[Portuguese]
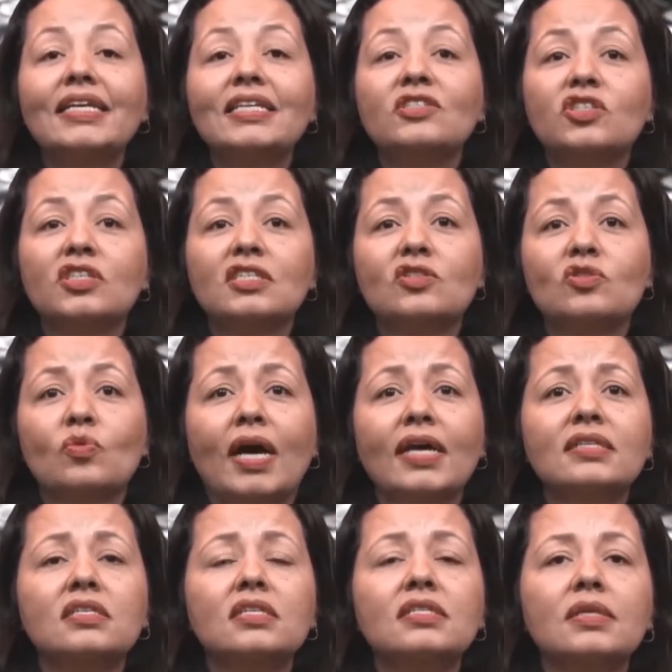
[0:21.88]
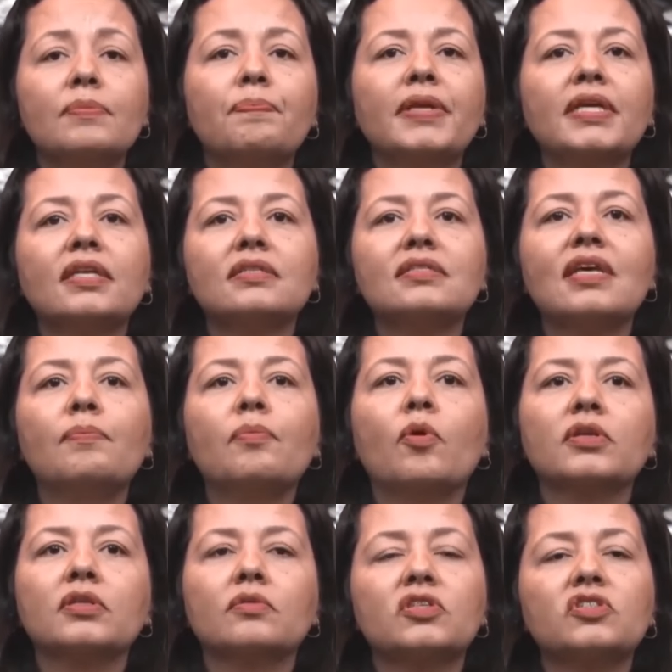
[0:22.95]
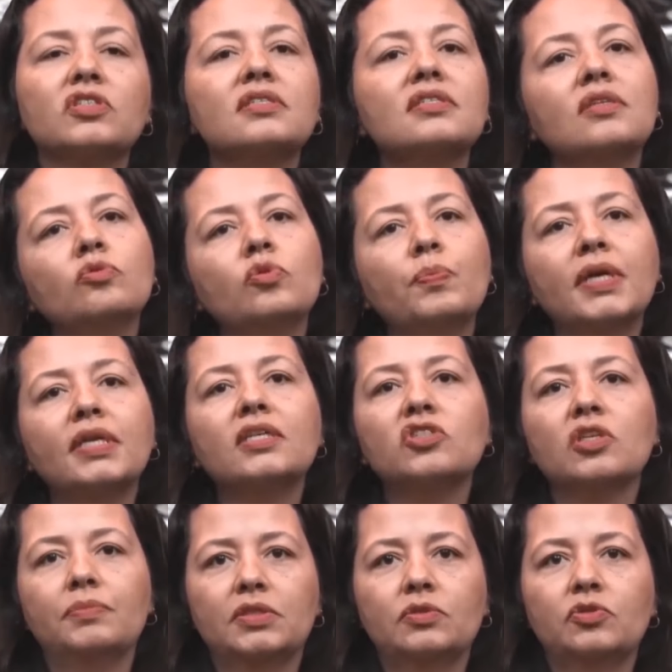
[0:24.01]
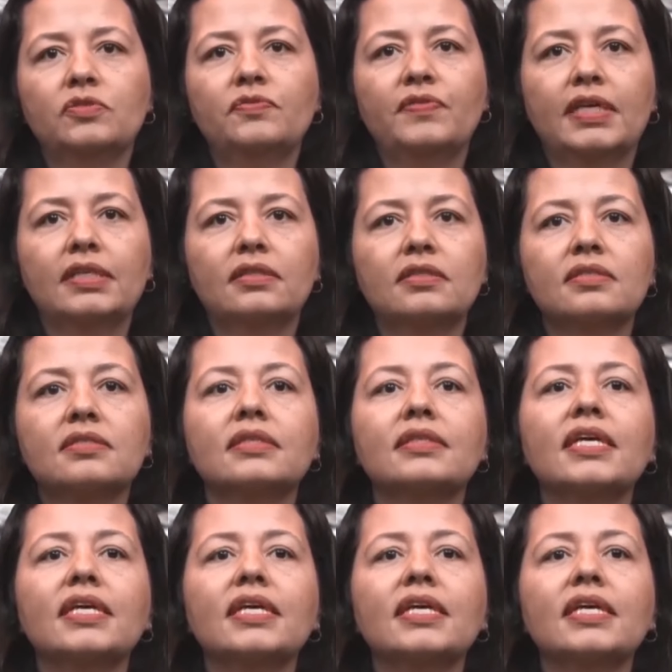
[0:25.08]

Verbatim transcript: Além disso, as disciplinas abordam a gestão do planejamento de vendas,